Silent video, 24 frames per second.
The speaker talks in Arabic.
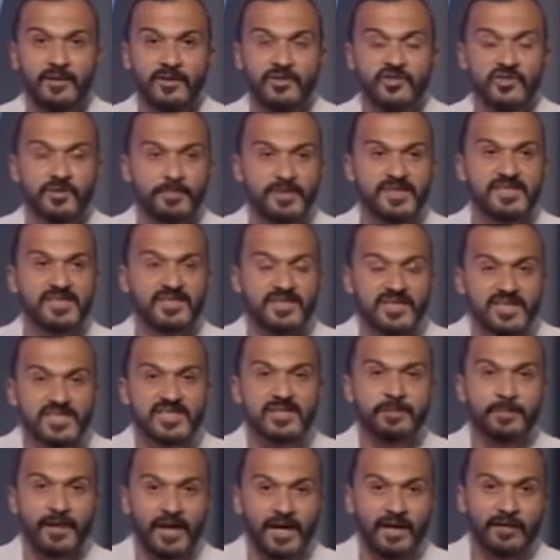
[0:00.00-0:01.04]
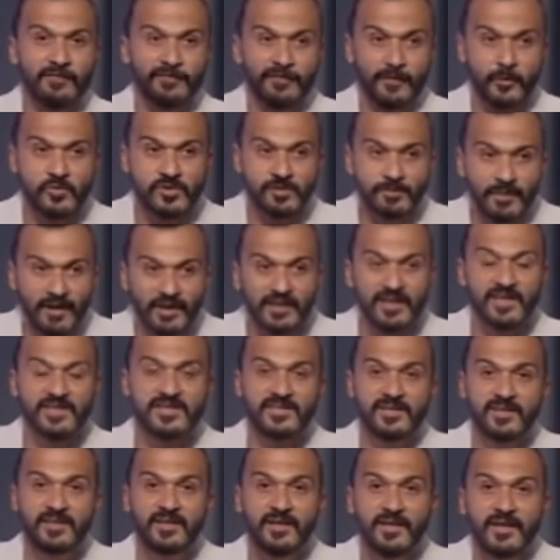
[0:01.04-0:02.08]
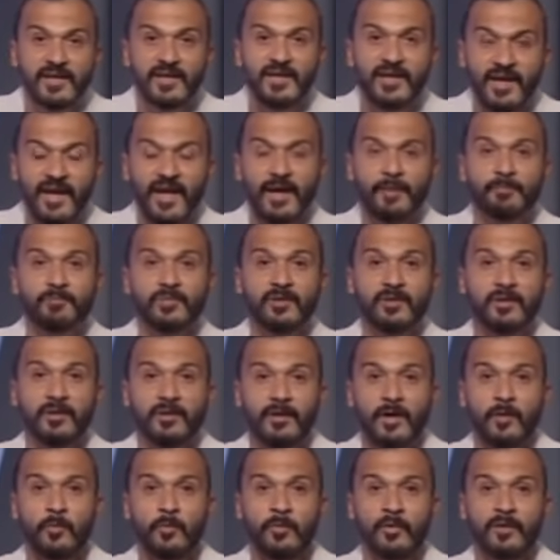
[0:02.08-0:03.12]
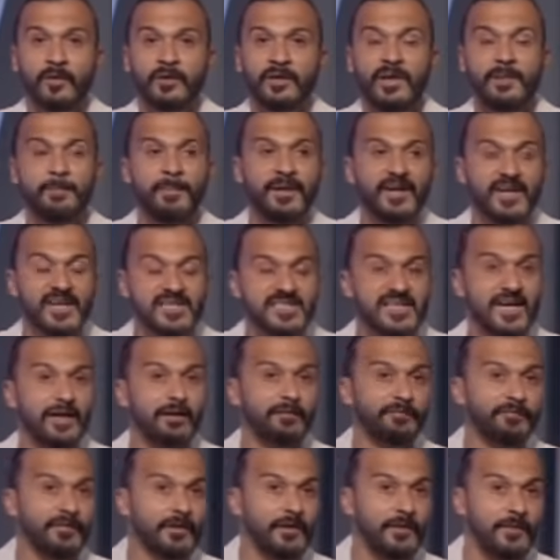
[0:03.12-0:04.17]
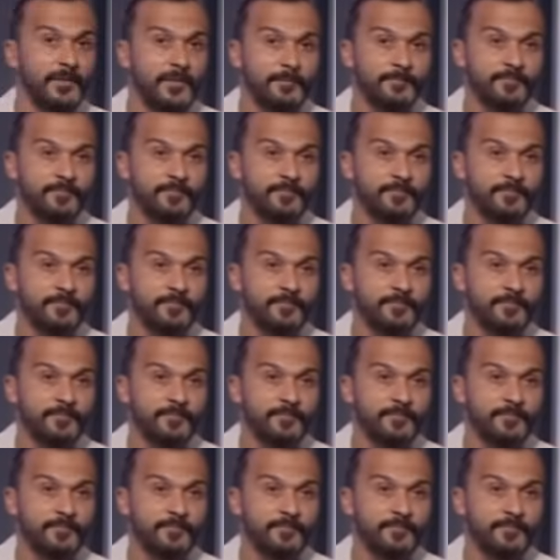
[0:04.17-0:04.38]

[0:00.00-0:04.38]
عشان بس الناس تبقى عارفه لو سمحت عايزين الحياه بتتطور لا اما الناس عارفه